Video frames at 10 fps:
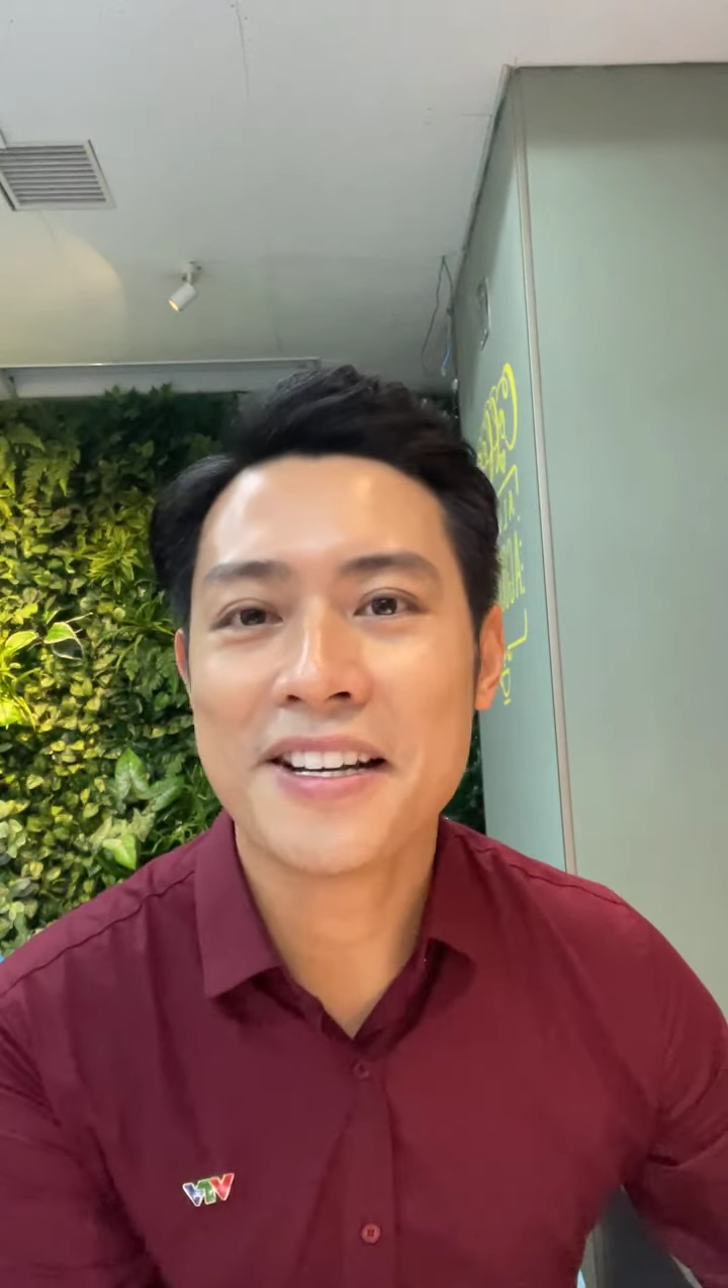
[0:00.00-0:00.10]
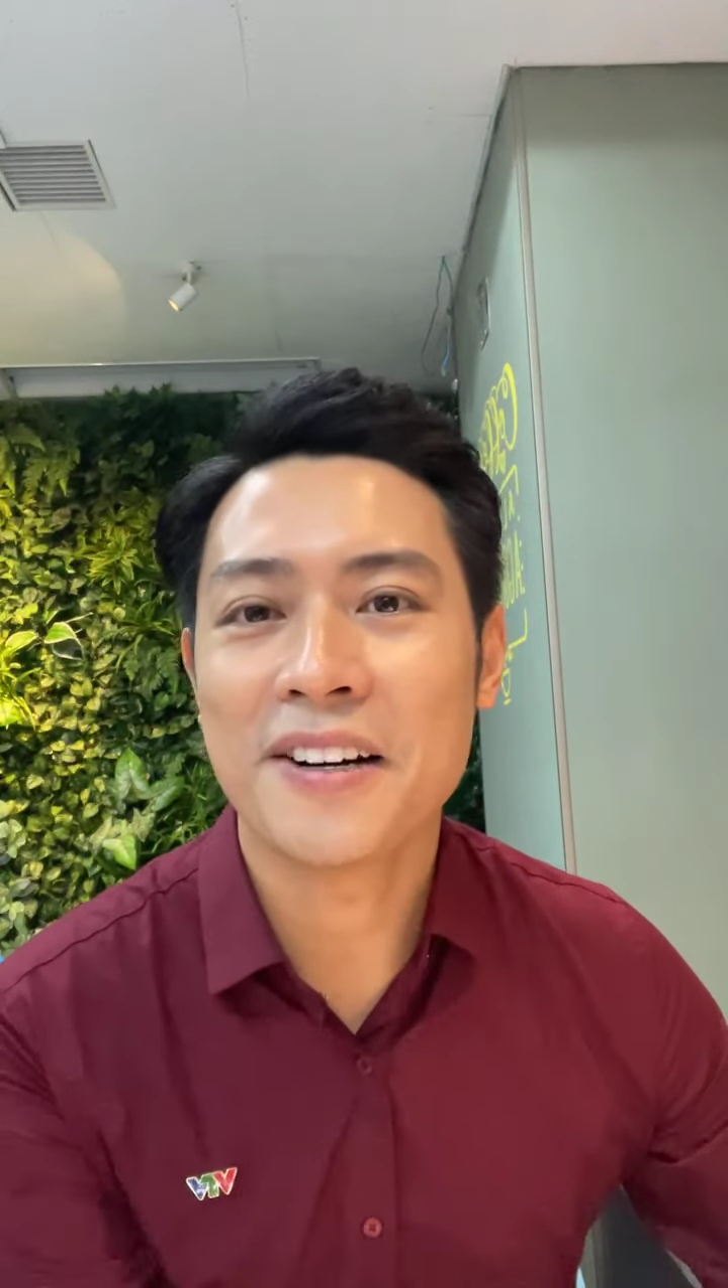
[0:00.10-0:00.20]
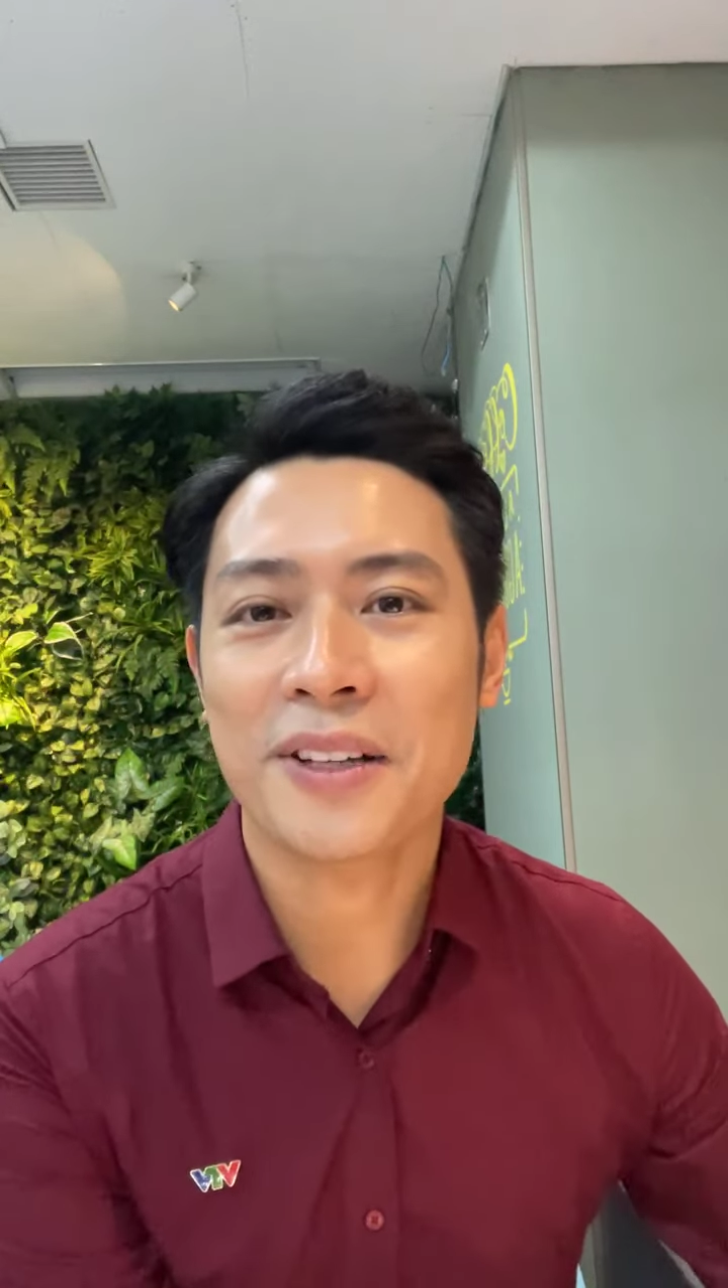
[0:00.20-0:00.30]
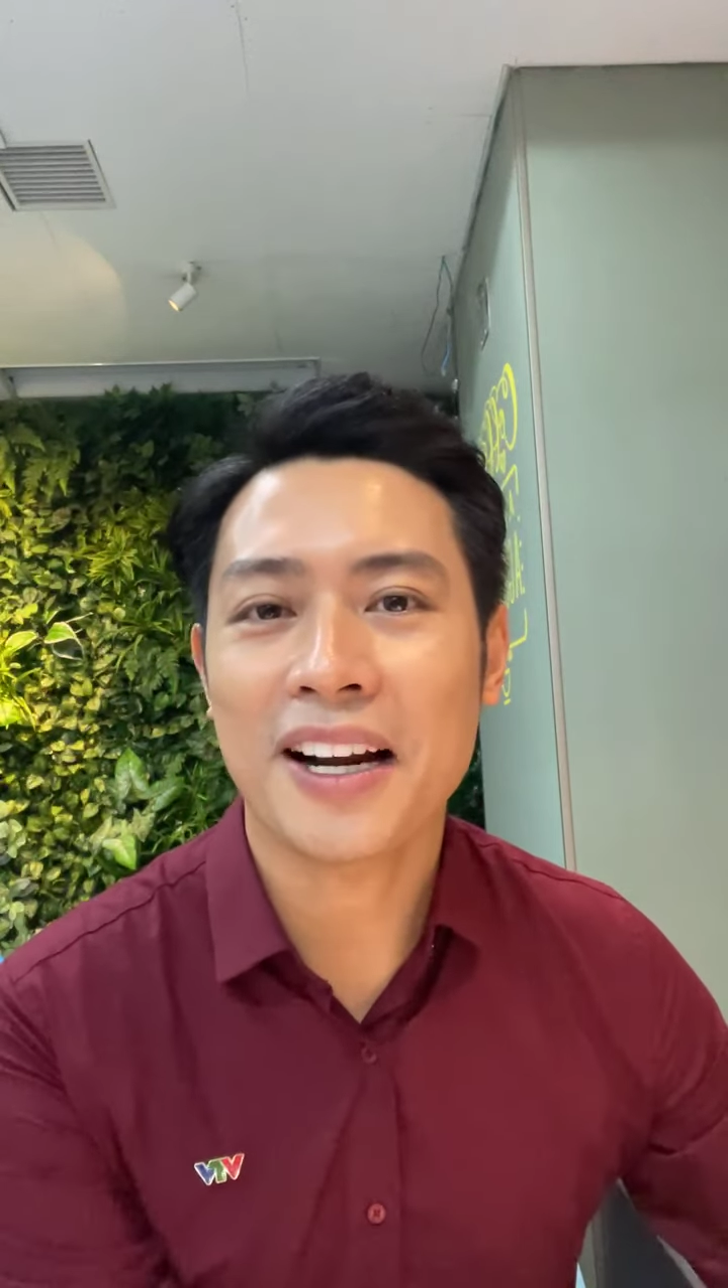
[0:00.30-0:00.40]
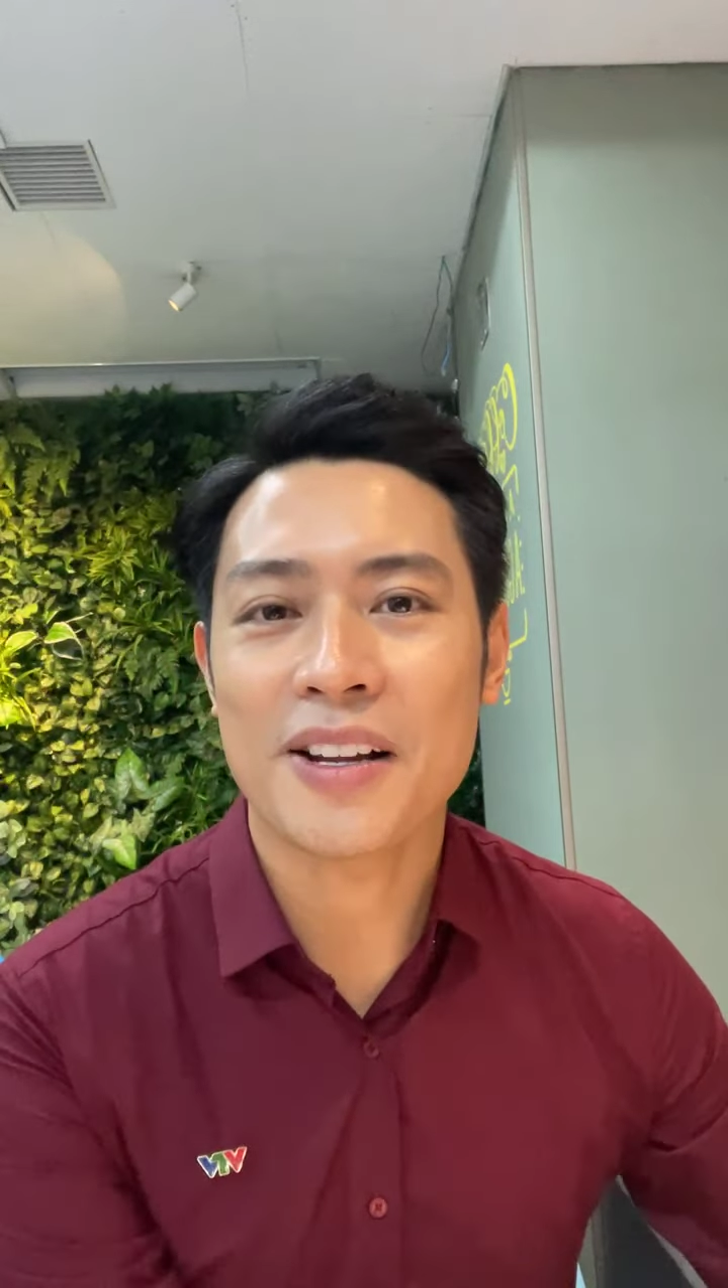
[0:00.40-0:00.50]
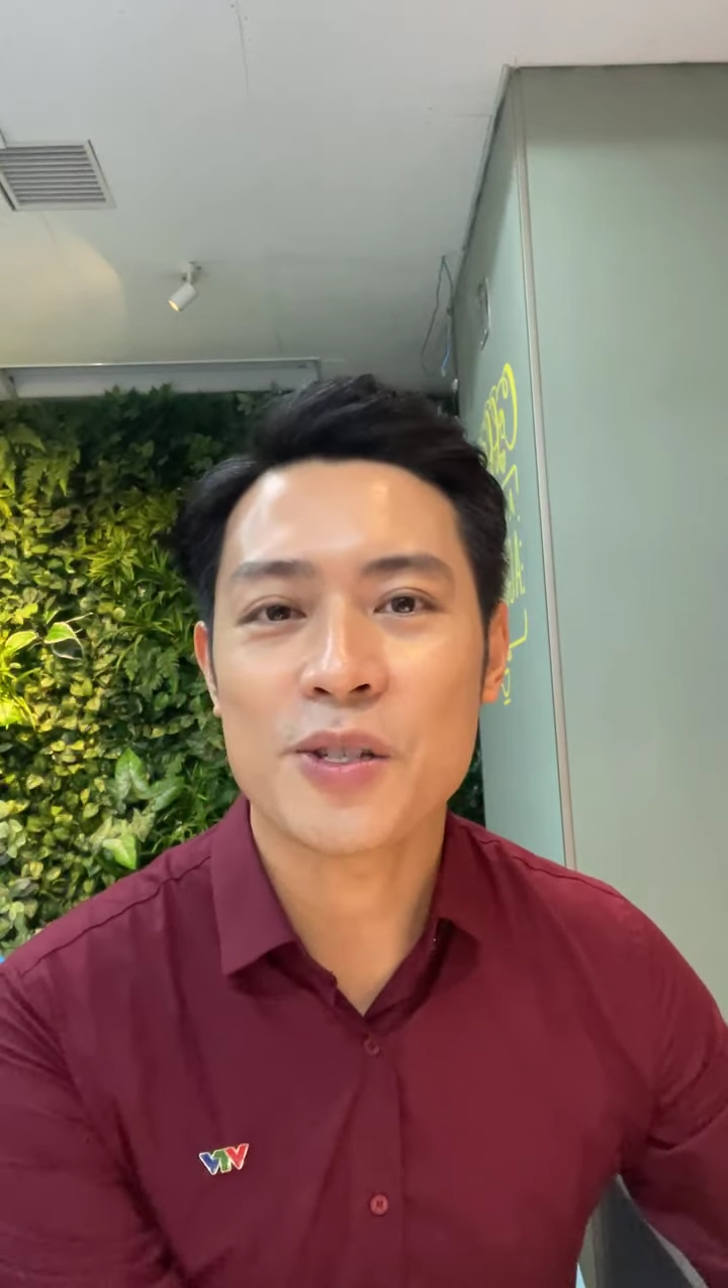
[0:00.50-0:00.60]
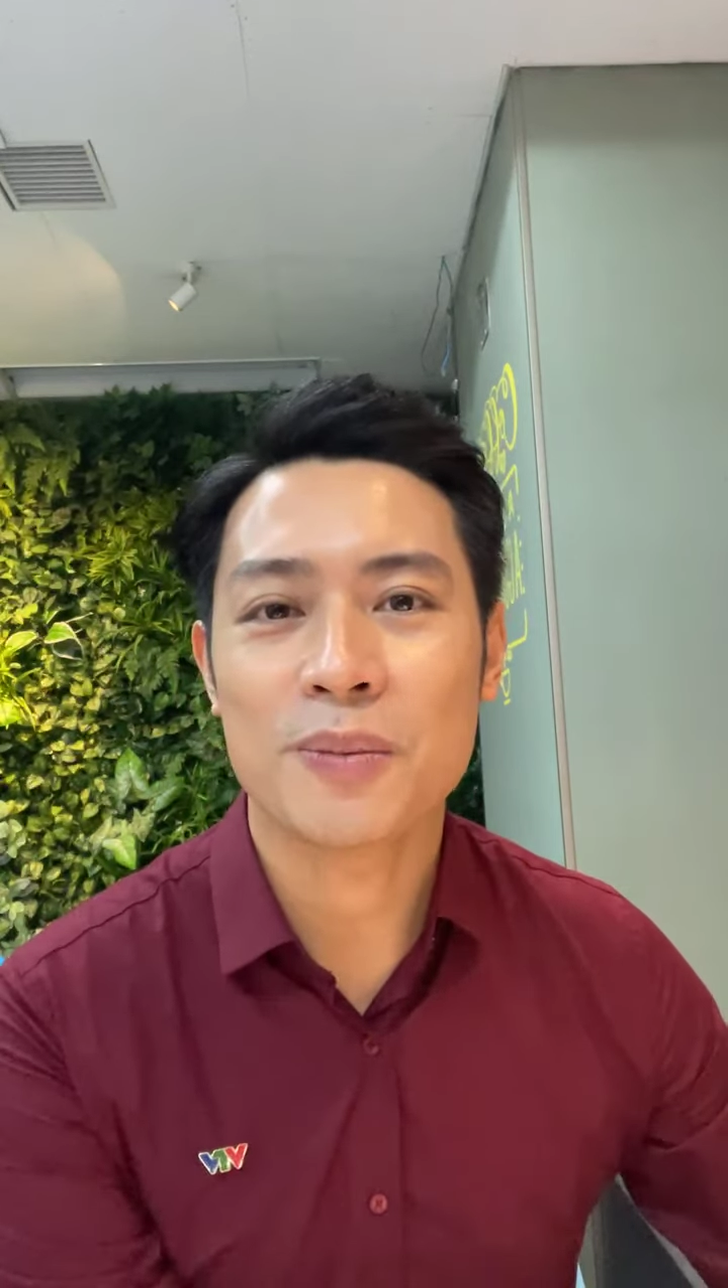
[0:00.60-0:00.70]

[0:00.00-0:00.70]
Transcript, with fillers: nhớ của tất cả